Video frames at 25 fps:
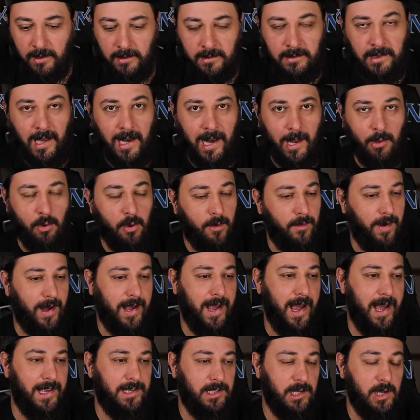nella nuova
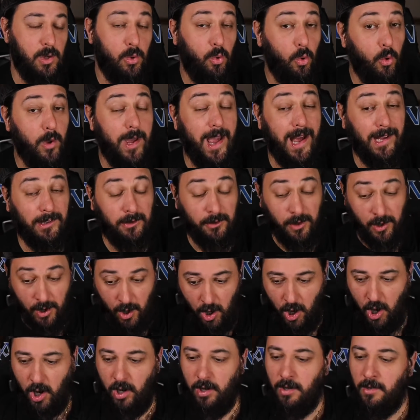casa in cui
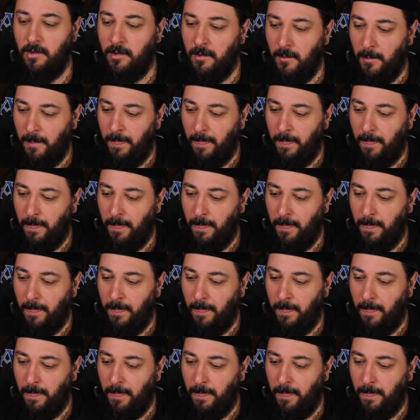andrò